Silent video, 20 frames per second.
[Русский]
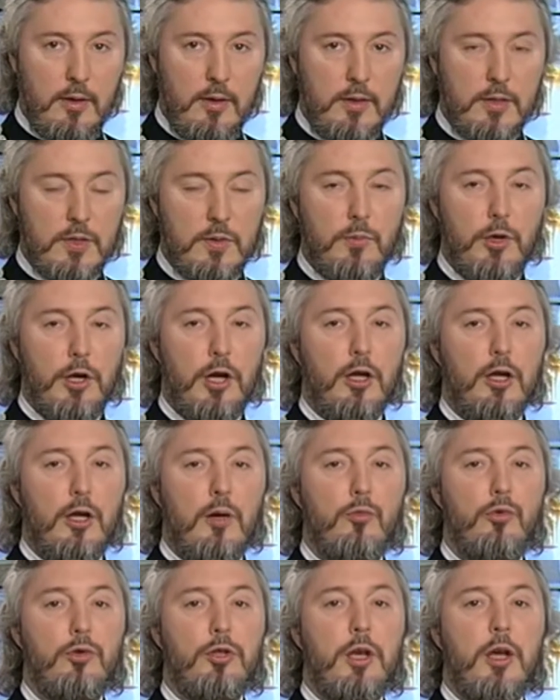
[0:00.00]
Смиренно,
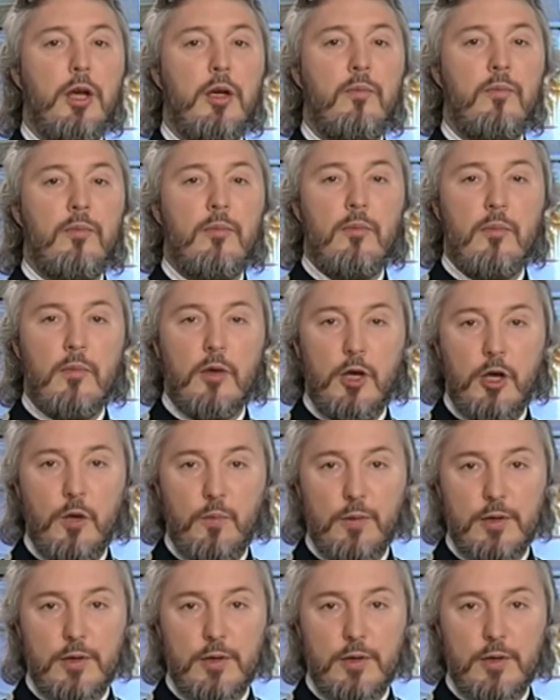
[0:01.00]
Смиренномудрие и